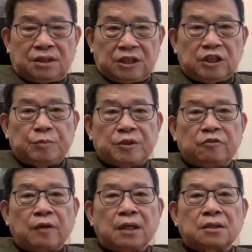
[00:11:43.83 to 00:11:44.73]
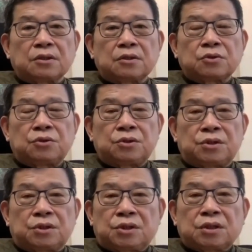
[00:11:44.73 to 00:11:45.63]
习近平发一个
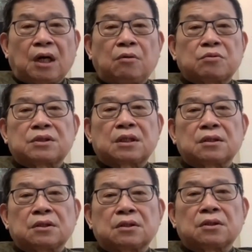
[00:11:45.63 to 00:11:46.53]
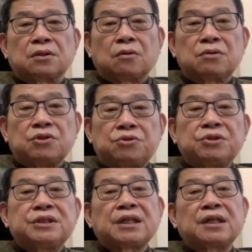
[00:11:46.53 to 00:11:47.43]
至高无上的荣誉
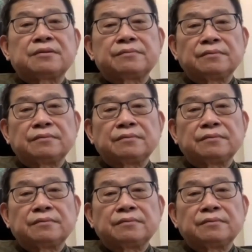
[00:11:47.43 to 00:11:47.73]
勋章，